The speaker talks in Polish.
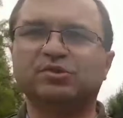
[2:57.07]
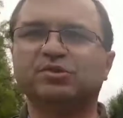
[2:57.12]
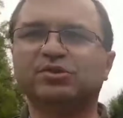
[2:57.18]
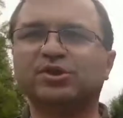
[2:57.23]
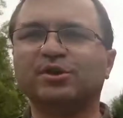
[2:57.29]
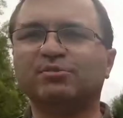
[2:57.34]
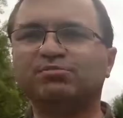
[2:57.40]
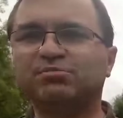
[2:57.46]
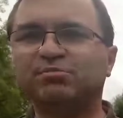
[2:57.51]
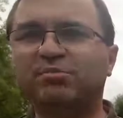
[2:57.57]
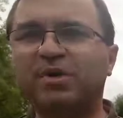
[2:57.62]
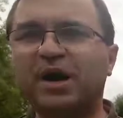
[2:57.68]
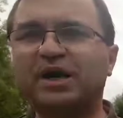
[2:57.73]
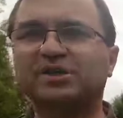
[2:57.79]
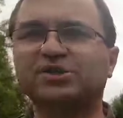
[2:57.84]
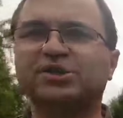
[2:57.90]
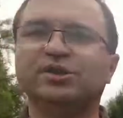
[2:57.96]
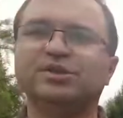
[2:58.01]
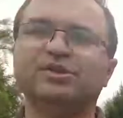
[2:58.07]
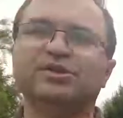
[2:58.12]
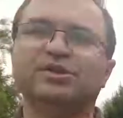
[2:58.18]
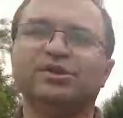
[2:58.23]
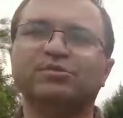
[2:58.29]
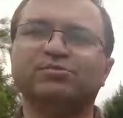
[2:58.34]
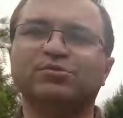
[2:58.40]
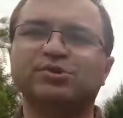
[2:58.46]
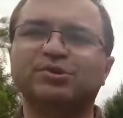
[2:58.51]
troszkę bardziej
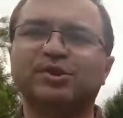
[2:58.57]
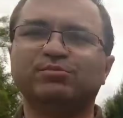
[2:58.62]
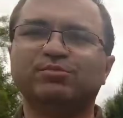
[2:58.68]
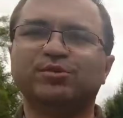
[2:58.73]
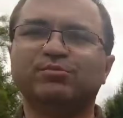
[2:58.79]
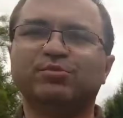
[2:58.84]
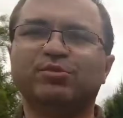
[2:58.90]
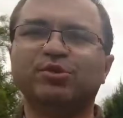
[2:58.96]
można by